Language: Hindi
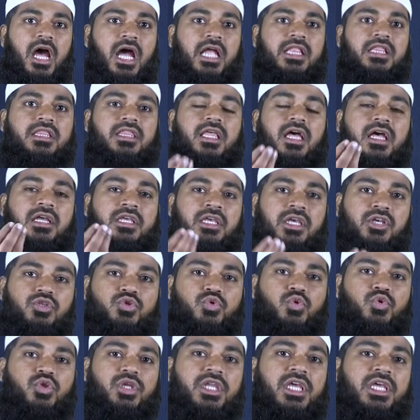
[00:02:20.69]
हती के
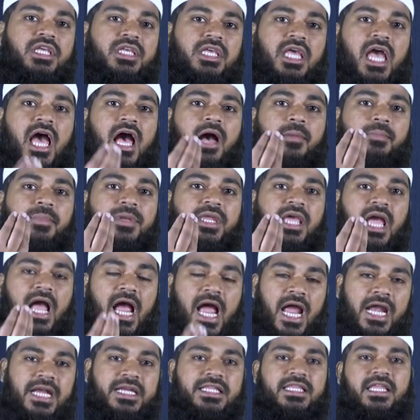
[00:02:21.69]
सुतरे की आपने
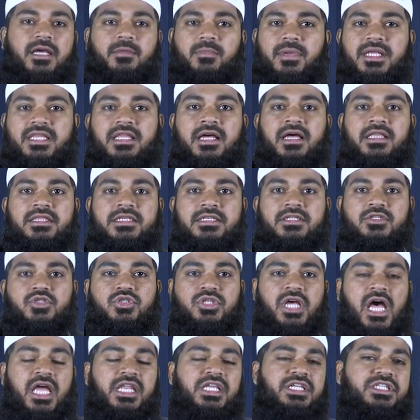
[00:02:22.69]
हाइट तक बता दी
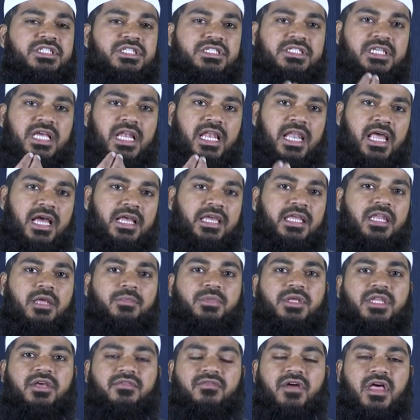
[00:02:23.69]
सारी चीज़ें अल्लाह के
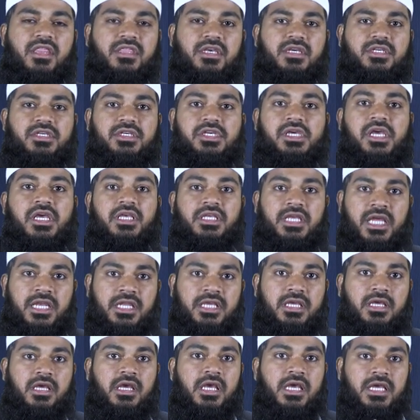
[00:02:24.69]
नबी ने वादे की है यानी